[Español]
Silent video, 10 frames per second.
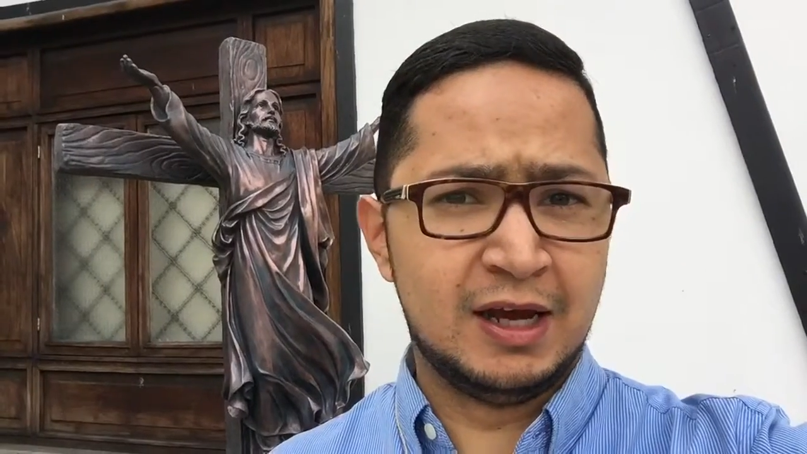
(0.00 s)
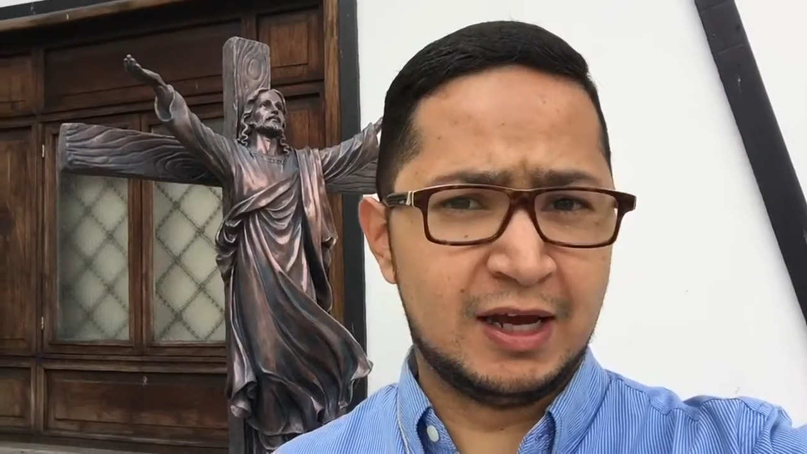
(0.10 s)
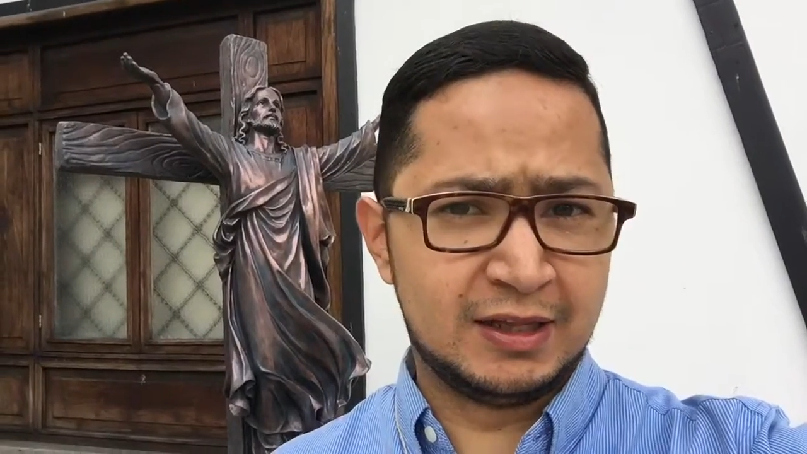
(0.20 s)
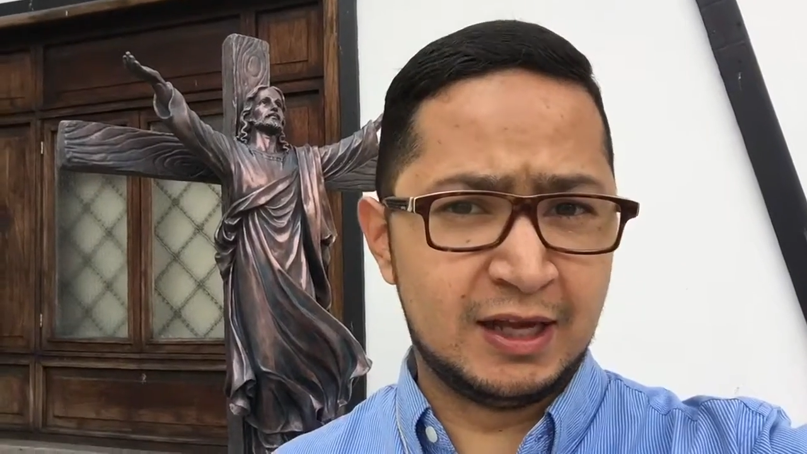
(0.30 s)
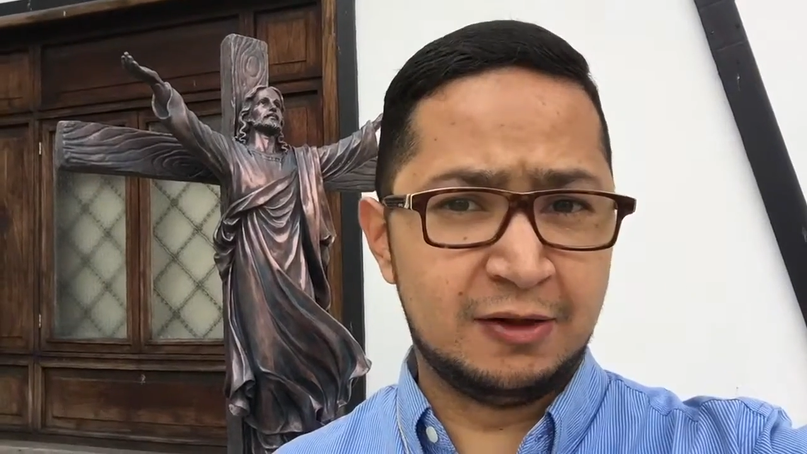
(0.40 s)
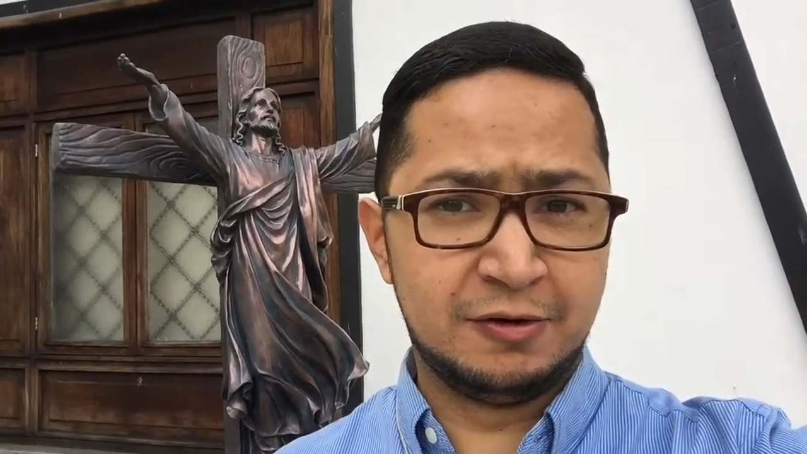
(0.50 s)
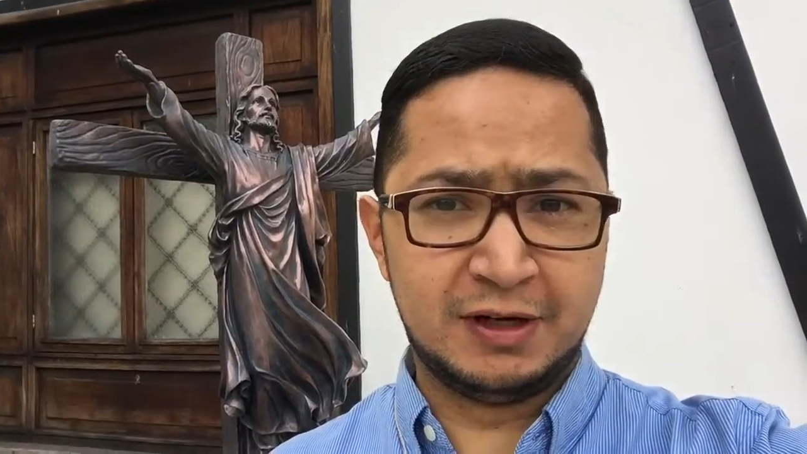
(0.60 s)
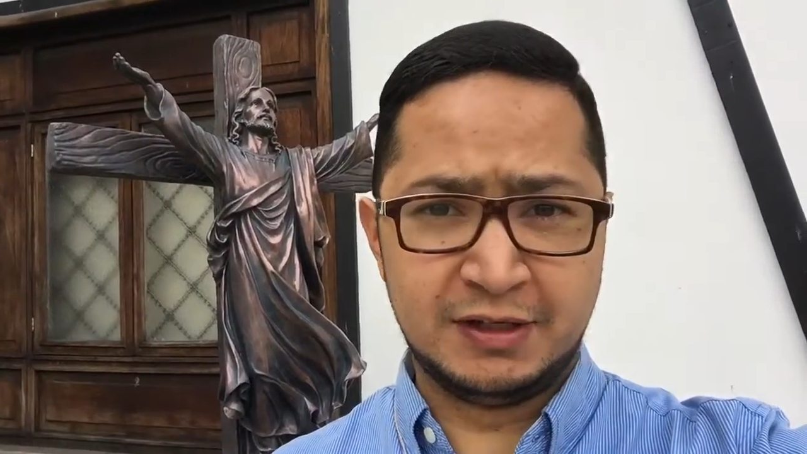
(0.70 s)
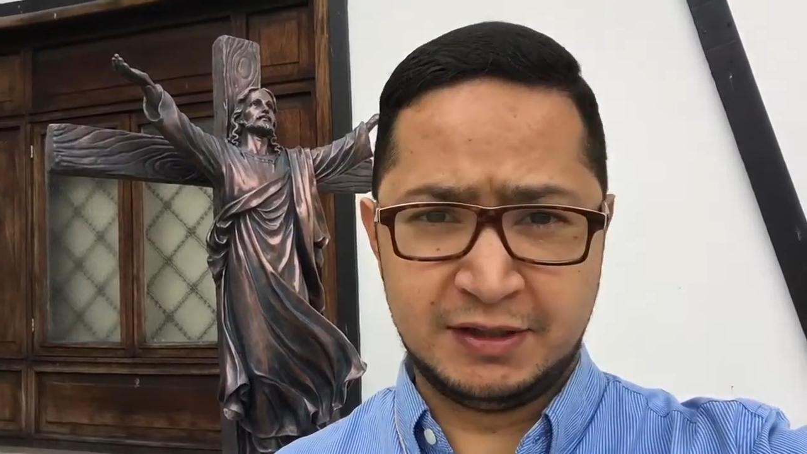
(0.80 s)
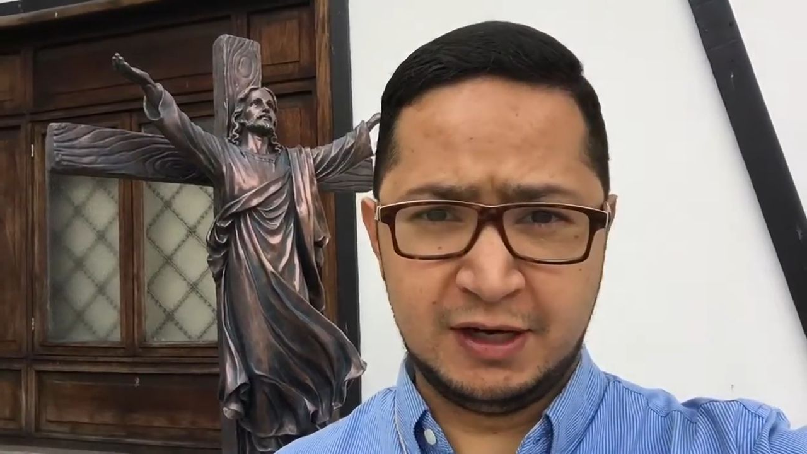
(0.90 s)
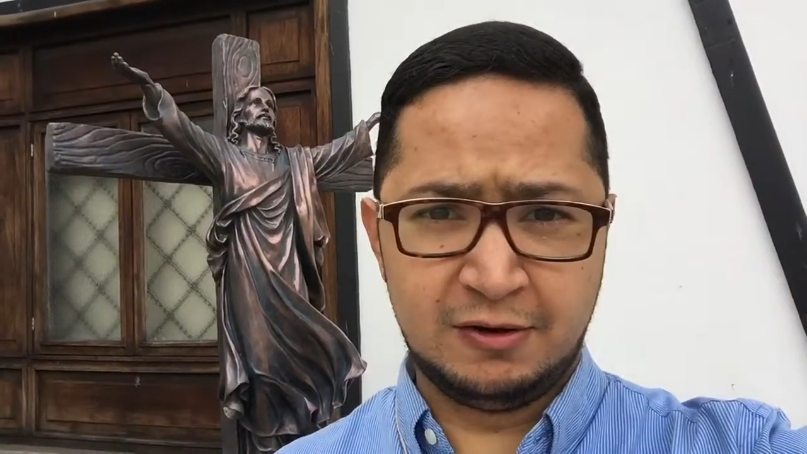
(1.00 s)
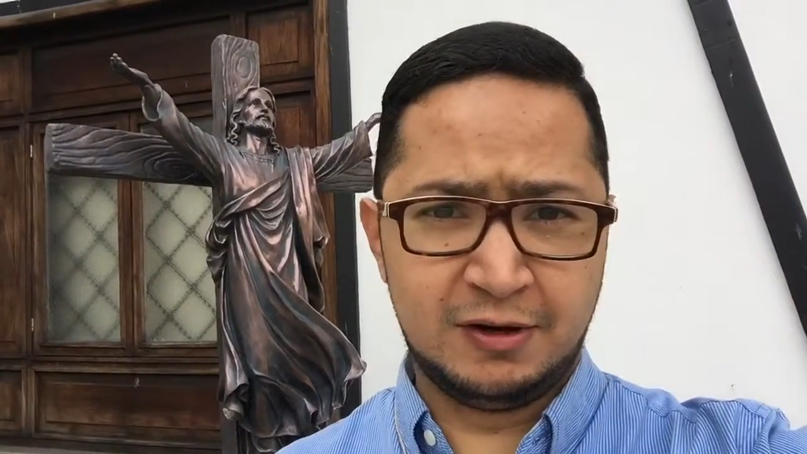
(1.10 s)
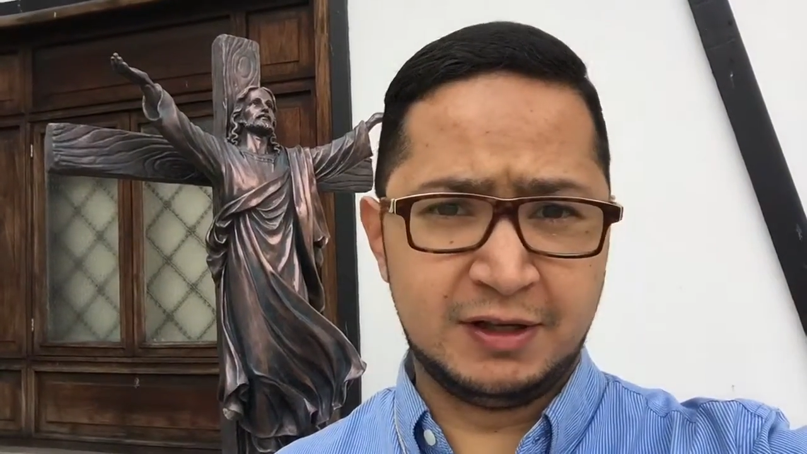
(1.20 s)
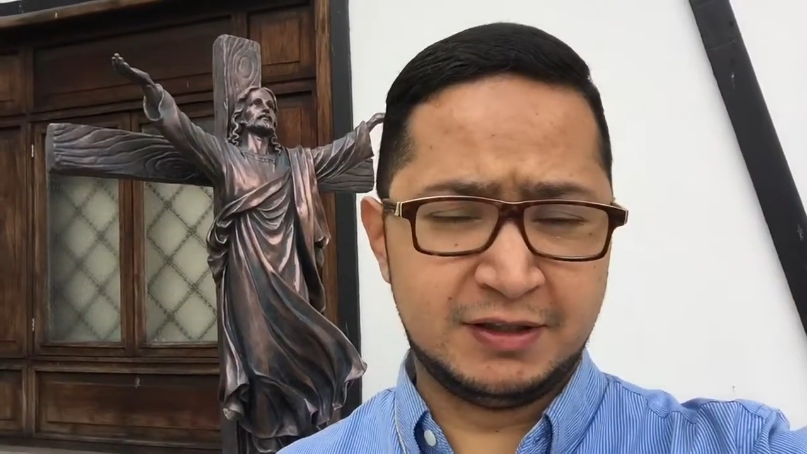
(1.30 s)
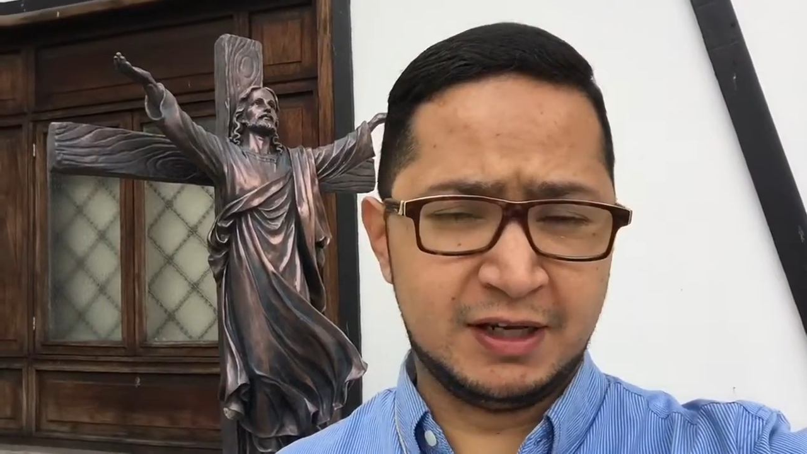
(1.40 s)
atado en el cielo,
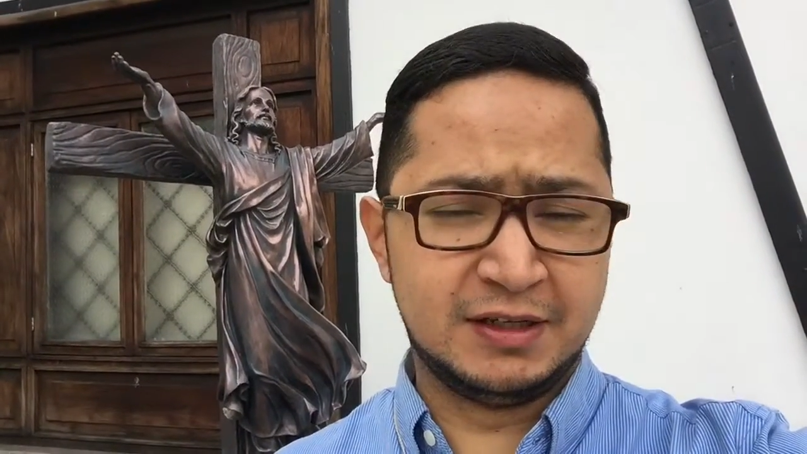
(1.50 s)
le decía